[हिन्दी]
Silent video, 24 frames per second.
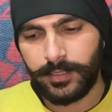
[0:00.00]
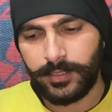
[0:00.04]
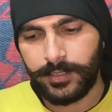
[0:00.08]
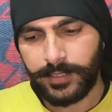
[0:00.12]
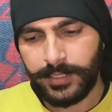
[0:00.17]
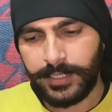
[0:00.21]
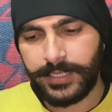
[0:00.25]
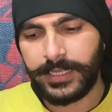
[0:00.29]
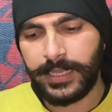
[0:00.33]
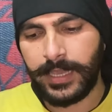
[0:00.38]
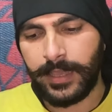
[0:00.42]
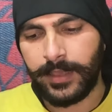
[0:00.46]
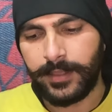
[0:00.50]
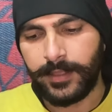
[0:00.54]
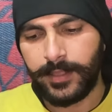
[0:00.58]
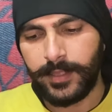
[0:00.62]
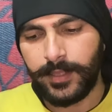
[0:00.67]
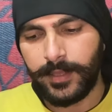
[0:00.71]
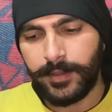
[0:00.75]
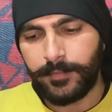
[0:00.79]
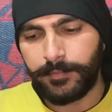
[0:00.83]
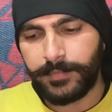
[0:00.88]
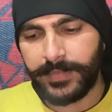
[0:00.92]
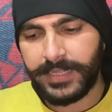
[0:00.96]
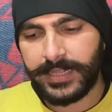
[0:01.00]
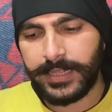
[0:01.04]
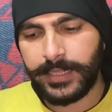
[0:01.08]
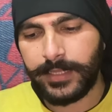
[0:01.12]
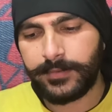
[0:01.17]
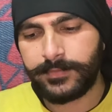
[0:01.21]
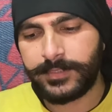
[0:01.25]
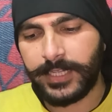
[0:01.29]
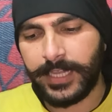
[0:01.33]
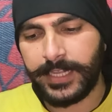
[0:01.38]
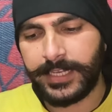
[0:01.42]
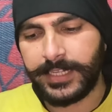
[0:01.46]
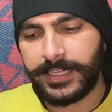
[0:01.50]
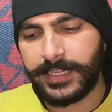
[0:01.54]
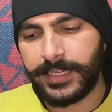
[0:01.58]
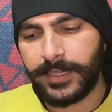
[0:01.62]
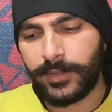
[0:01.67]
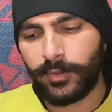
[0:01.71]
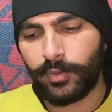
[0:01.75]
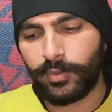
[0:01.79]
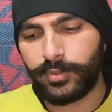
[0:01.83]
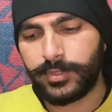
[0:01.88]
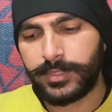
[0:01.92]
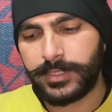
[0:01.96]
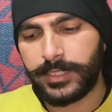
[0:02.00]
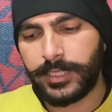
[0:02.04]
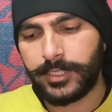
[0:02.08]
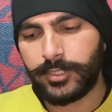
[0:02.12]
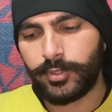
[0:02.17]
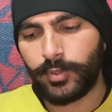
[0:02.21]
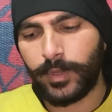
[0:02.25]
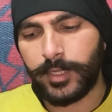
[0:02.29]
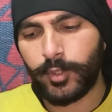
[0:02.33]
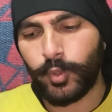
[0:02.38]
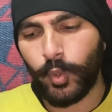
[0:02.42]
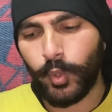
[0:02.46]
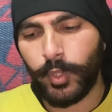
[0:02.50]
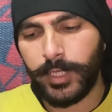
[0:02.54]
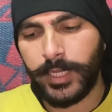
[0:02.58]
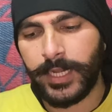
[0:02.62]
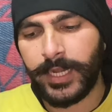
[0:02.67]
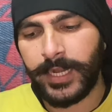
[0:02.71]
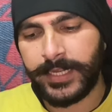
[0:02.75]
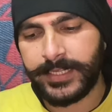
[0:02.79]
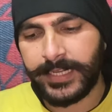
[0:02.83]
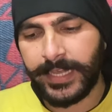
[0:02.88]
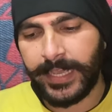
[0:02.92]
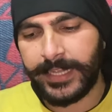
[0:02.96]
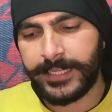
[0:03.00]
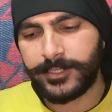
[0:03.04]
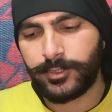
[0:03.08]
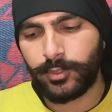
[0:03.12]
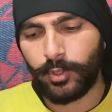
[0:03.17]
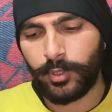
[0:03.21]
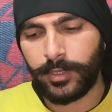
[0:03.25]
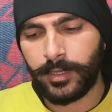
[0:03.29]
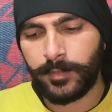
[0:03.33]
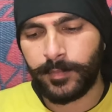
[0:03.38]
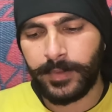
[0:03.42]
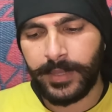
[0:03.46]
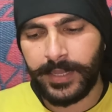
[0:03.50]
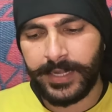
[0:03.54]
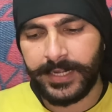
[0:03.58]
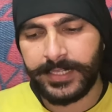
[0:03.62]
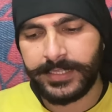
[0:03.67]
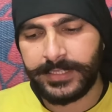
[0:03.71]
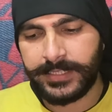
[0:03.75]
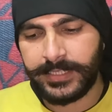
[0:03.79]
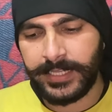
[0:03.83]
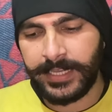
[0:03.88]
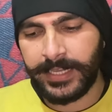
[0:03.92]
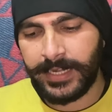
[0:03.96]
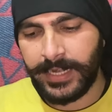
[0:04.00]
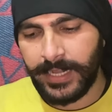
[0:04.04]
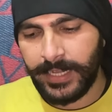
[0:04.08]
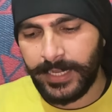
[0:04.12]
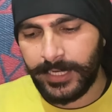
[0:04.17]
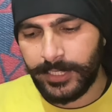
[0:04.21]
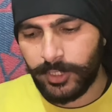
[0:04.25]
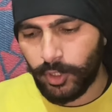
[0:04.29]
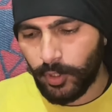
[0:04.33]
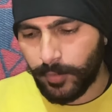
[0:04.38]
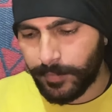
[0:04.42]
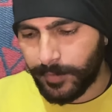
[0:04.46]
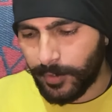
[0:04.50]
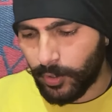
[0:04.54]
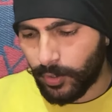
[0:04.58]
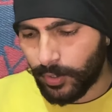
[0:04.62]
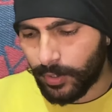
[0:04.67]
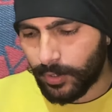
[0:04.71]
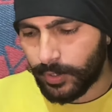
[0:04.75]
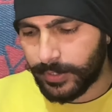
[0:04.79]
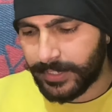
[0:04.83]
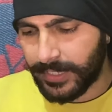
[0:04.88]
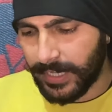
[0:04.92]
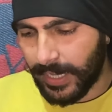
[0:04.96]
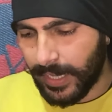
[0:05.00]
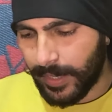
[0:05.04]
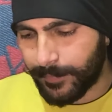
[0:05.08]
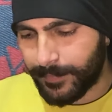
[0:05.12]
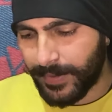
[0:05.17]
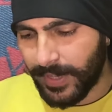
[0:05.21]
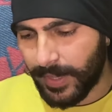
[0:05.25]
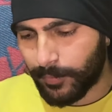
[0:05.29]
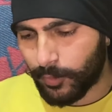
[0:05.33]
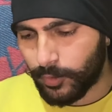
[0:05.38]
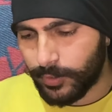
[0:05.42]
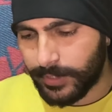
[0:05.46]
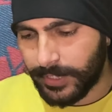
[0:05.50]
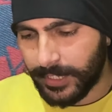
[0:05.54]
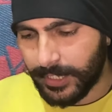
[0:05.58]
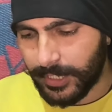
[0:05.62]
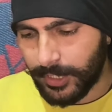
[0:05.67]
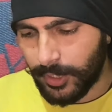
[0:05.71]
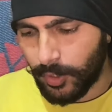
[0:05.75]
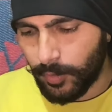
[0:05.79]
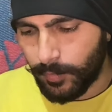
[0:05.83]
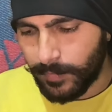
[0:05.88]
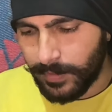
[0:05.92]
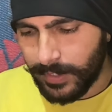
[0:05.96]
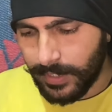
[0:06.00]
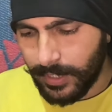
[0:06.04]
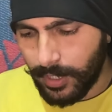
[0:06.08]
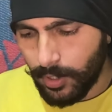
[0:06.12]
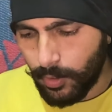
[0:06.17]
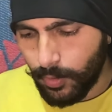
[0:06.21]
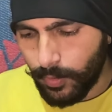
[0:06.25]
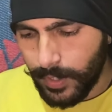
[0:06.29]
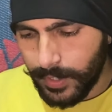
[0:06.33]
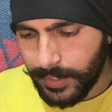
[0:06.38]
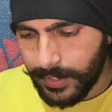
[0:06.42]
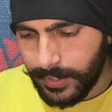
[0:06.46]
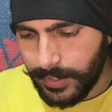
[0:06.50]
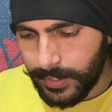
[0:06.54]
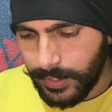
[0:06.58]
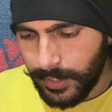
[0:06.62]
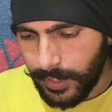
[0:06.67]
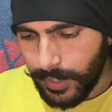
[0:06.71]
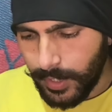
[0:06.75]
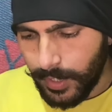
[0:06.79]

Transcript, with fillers: ठीक है मतलब जानी कि उसने जो है टोटल 28 ऑर्डर मारे 13 घंटों में और यहाँ पे आपको देखने में मिल रहा होगा कि